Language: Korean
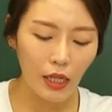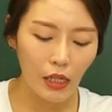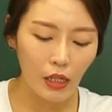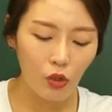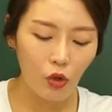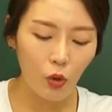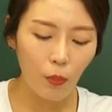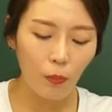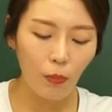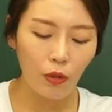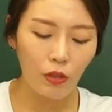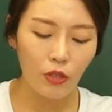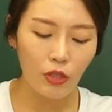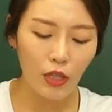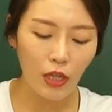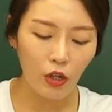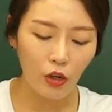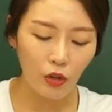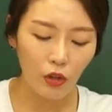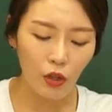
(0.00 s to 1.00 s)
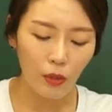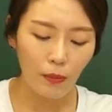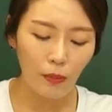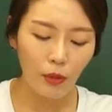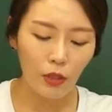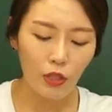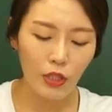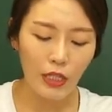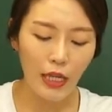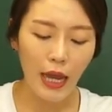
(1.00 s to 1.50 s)
일곱 번째, 여덟
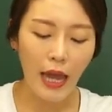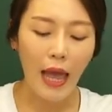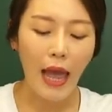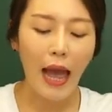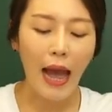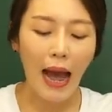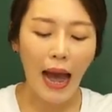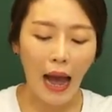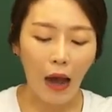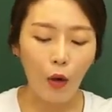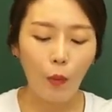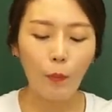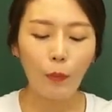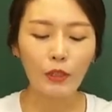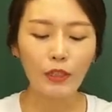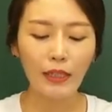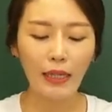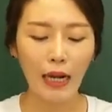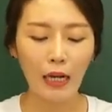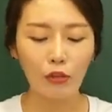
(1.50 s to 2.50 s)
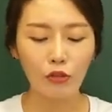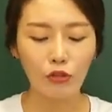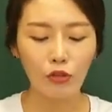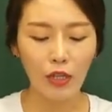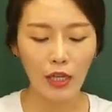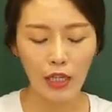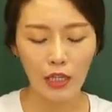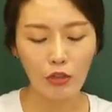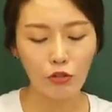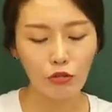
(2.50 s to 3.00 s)
번째, 아홉 번째
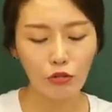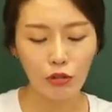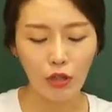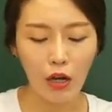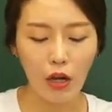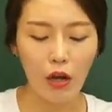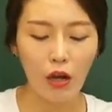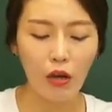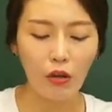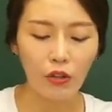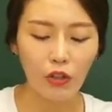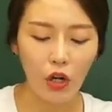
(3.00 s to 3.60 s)
가운데 있고요.